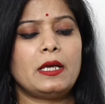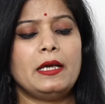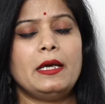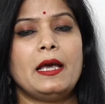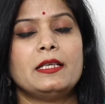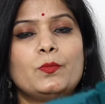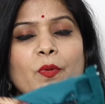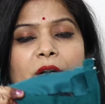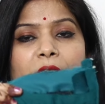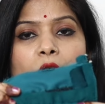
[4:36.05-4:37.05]
सही है
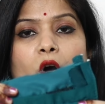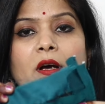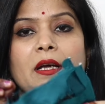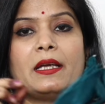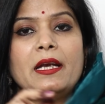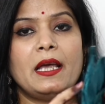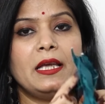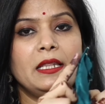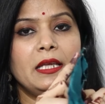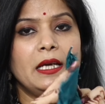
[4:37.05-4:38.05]
स्पिंट लॉक करके
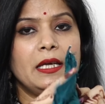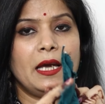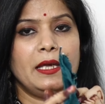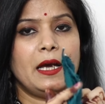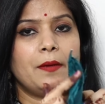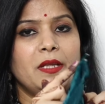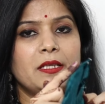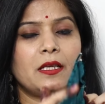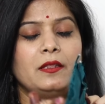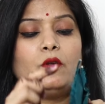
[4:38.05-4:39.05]
नहीं दी गई है ये आप
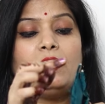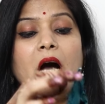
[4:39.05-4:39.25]
देख सकते हो